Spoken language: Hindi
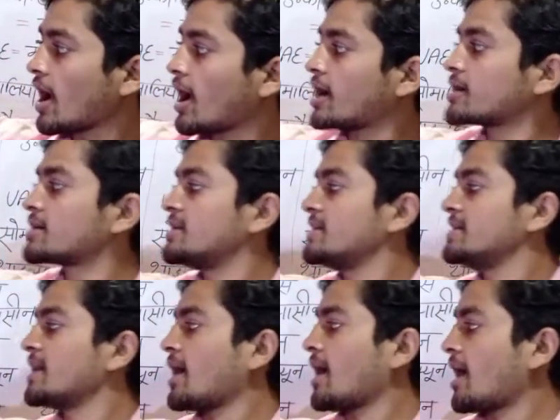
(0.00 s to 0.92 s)
आठ
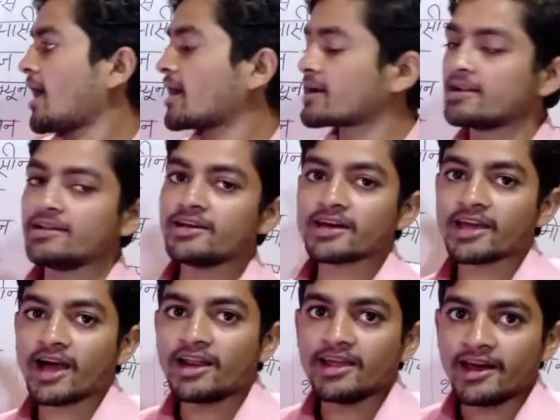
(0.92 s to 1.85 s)
लिया आठ लिया
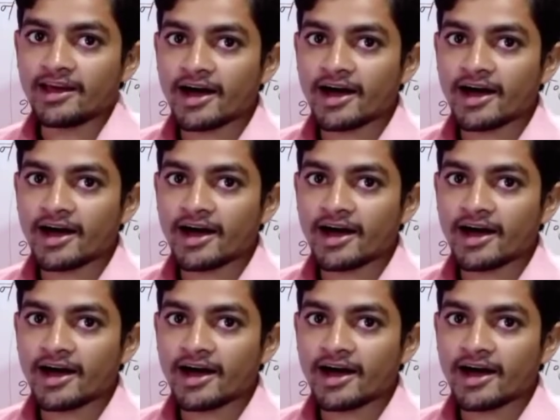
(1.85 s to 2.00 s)
क्या लिया